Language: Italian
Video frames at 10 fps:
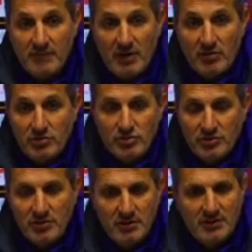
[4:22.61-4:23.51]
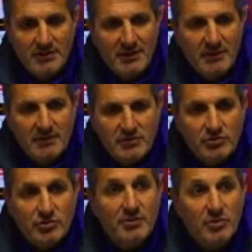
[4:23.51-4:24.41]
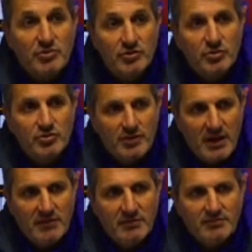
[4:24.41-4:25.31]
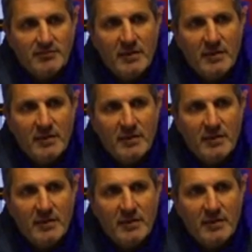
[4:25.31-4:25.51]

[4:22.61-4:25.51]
a oggi secondo me molto molto bravo,